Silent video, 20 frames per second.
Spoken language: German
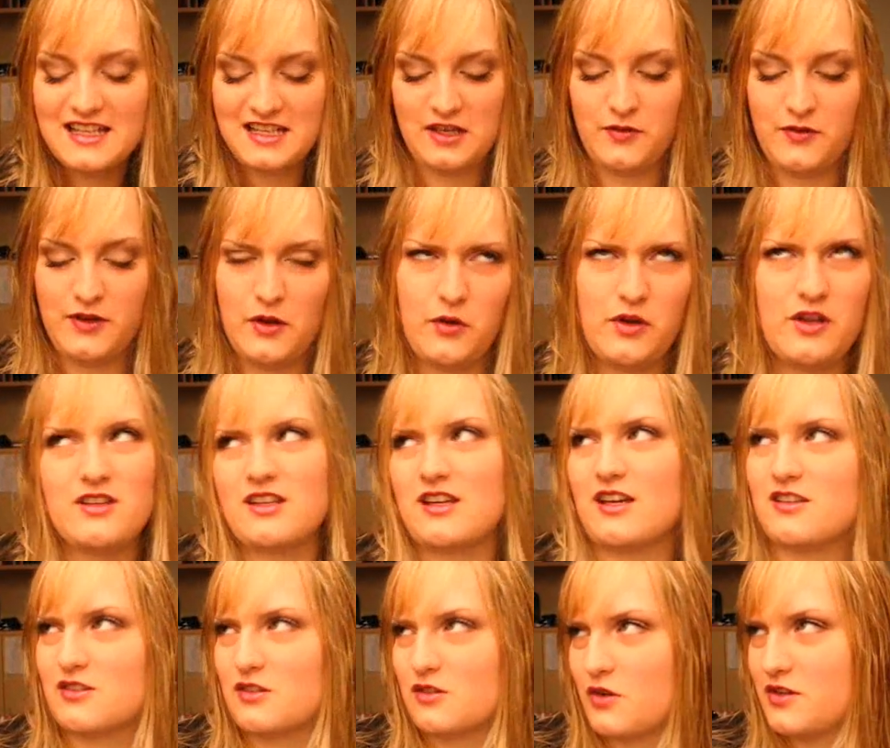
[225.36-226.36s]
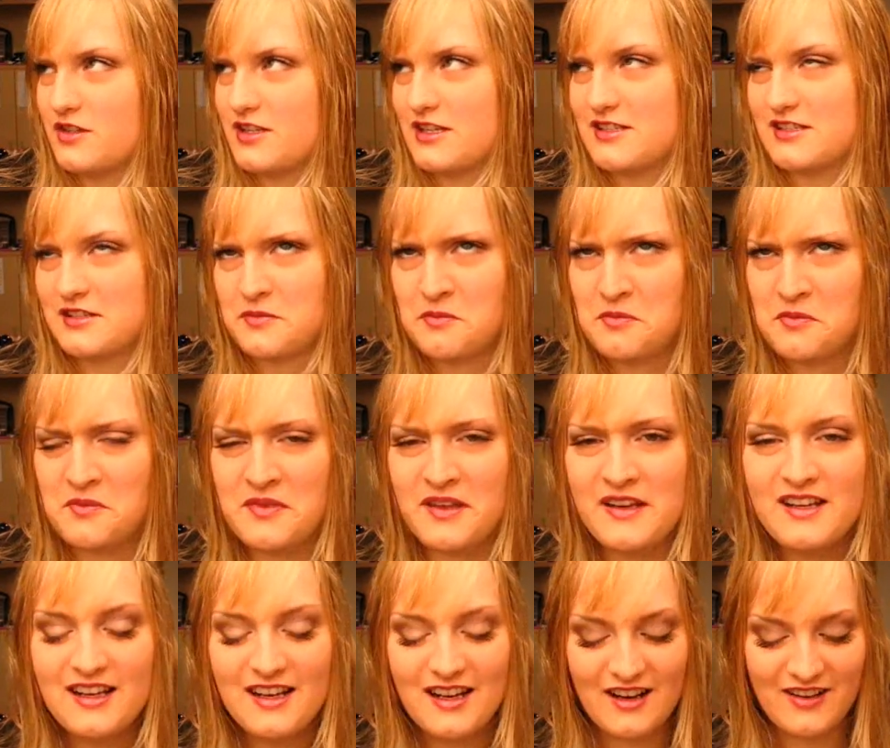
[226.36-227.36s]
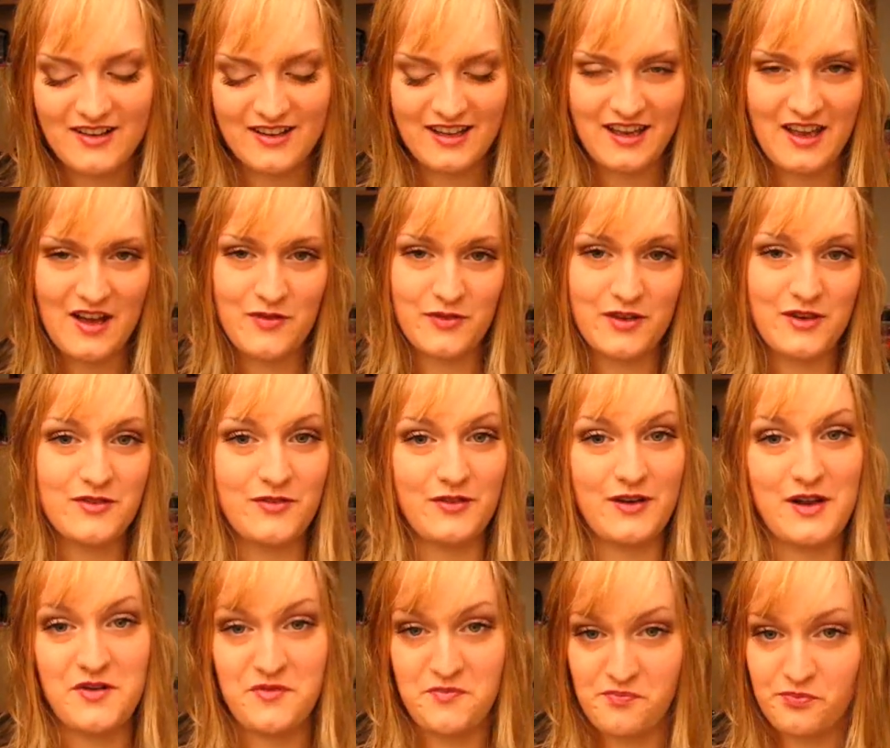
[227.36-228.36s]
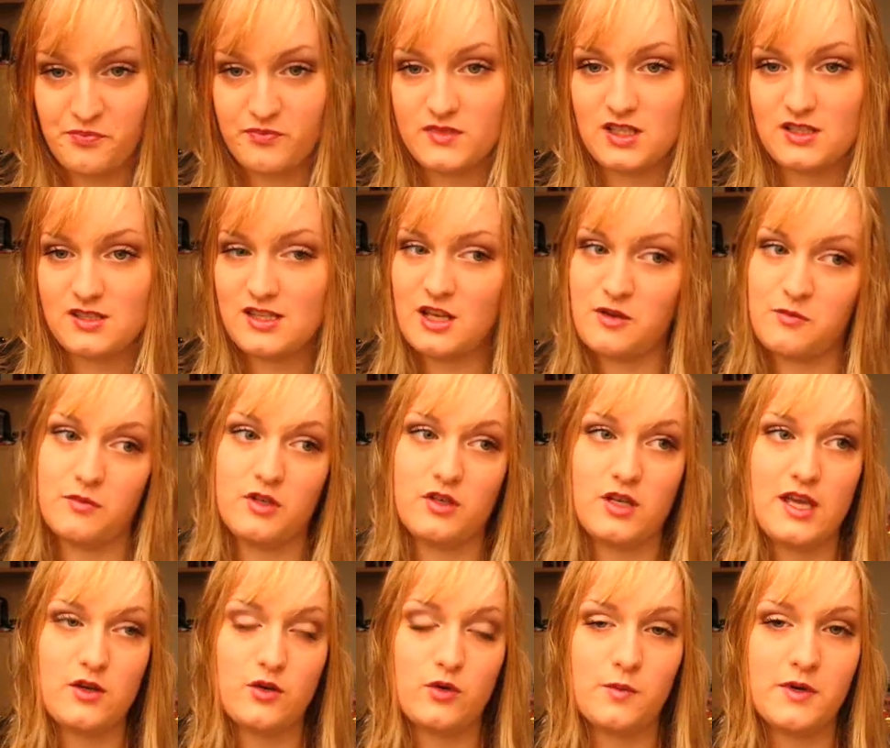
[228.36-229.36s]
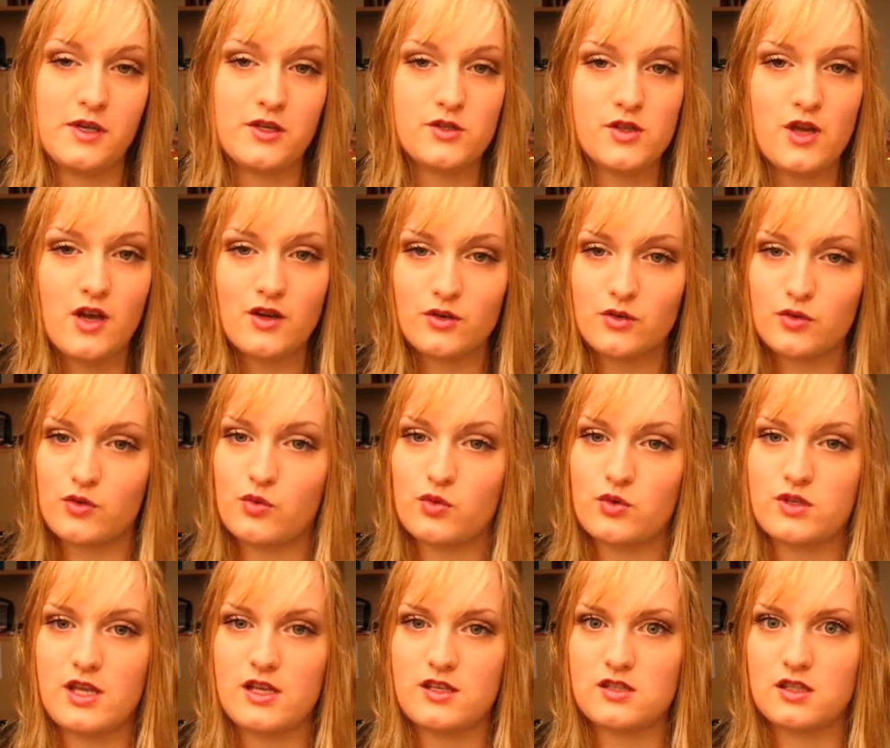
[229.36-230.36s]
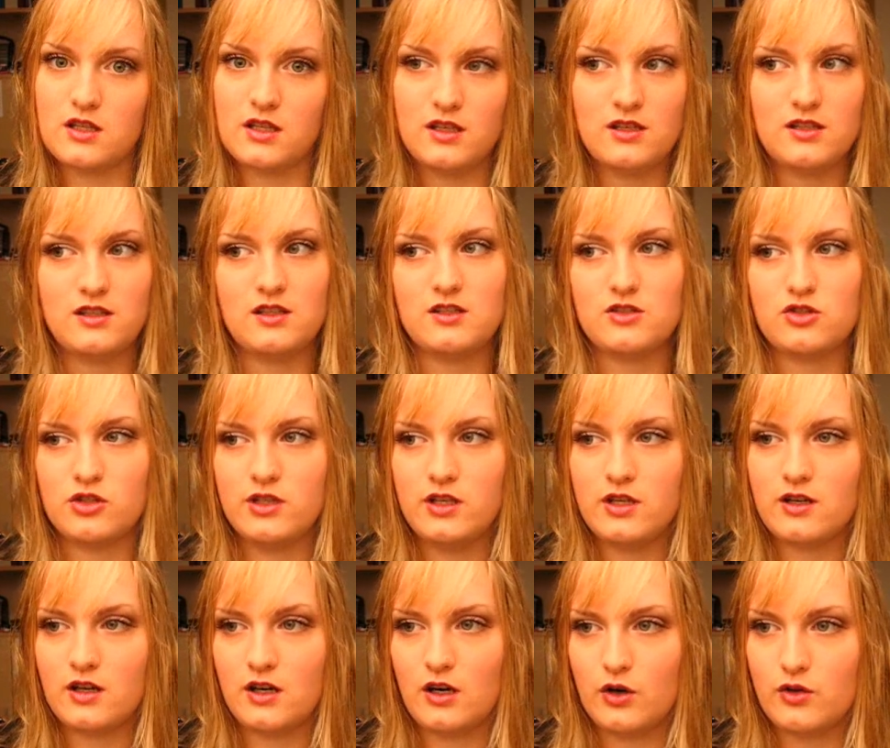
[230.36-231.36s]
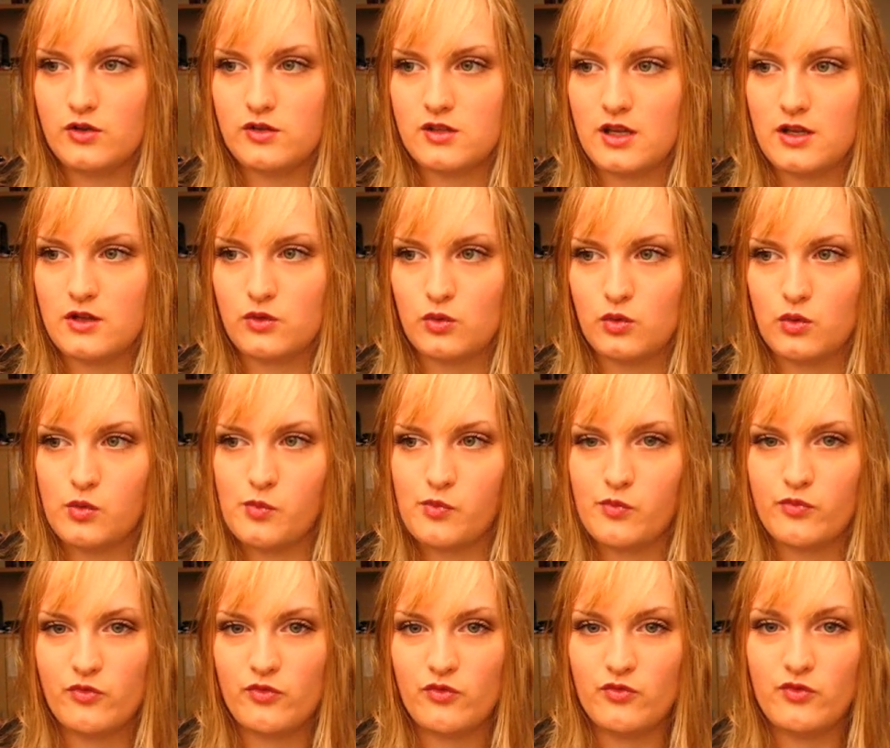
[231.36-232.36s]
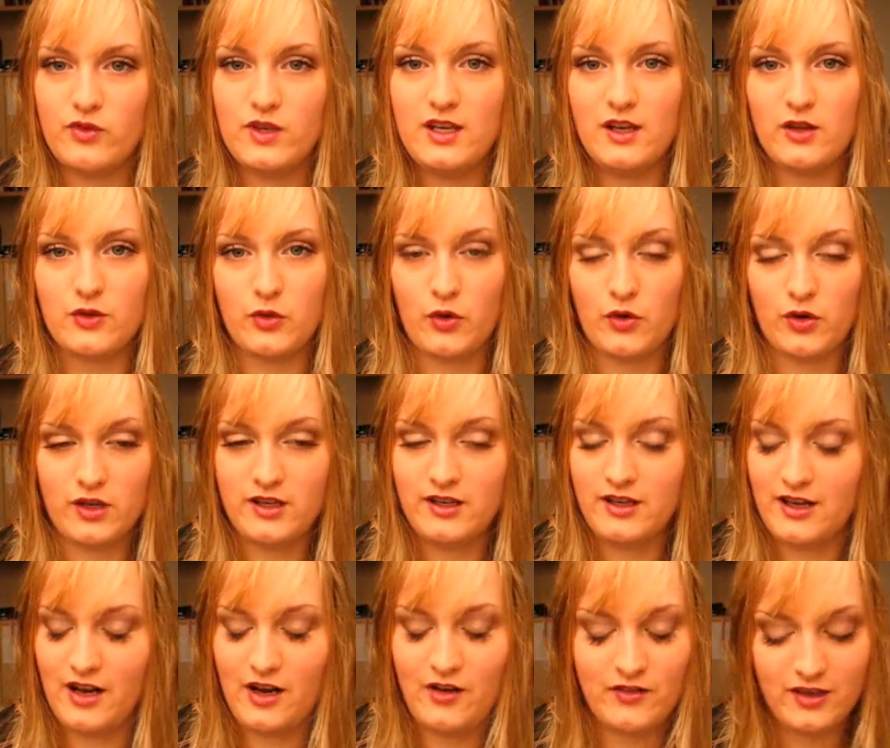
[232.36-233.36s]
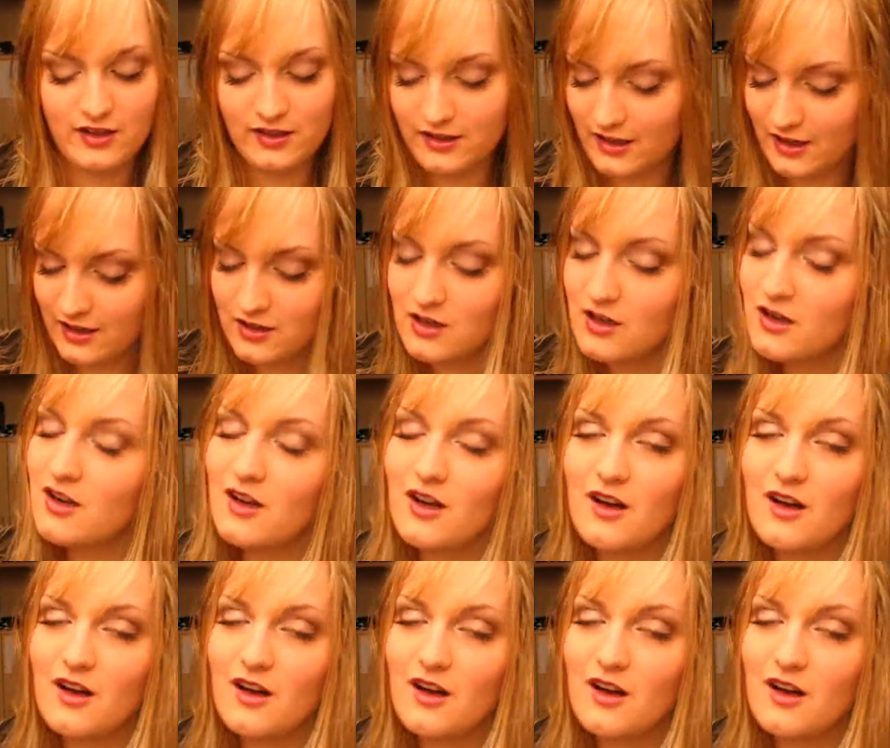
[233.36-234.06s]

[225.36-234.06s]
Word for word: ich wiederhole es den ganzen Contest. Okay, auf jeden Fall. Das hat mich echt überzeugt und du sahst richtig schnieke aus, also wie das Original, wie gesagt.